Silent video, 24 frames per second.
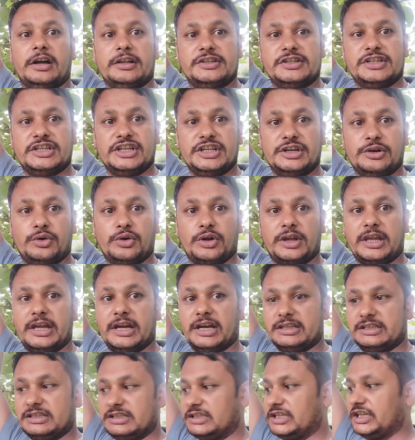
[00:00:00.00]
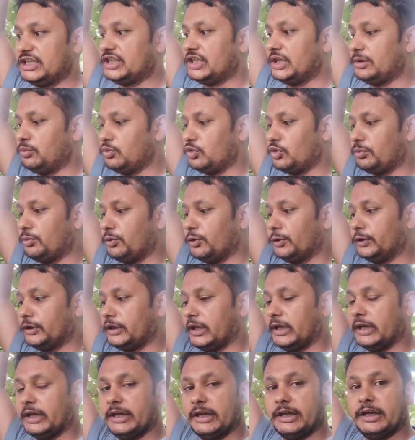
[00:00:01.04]
अंजीर हो गया जिसे तिमूर
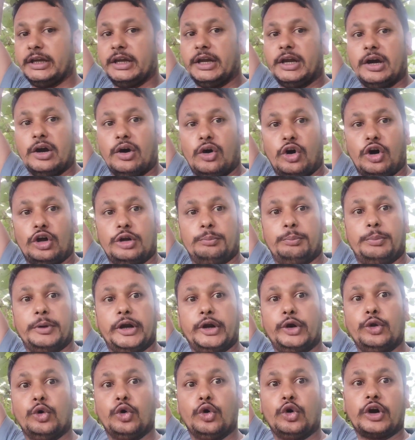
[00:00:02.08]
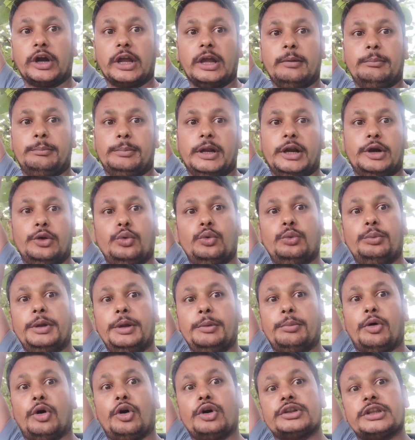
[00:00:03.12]
बोलते हैं और बेड़ू हो गए बेड़ू
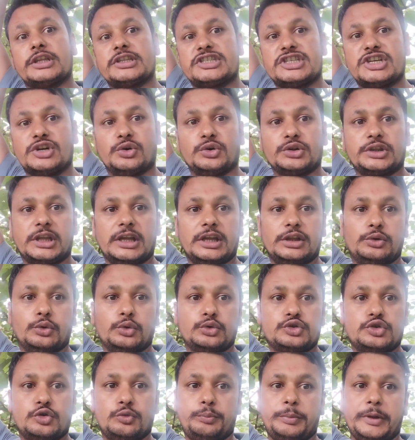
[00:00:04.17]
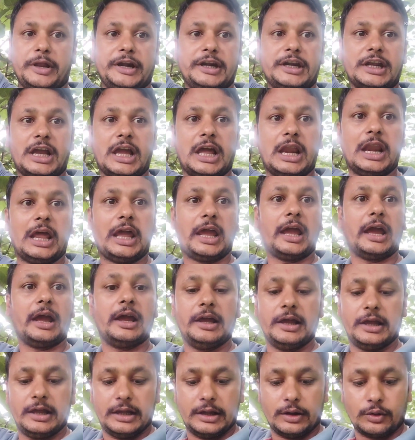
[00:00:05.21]
भी बहुत अच्छे होते हैं दोस्तों पेट के लिए
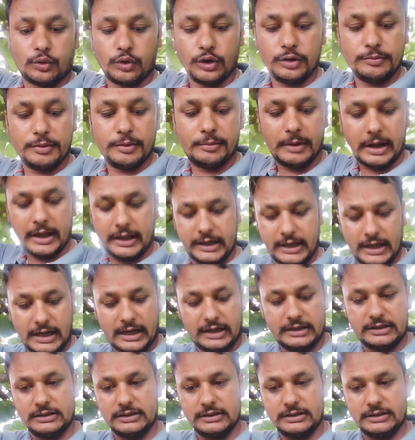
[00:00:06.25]
कोई बीमारियाँ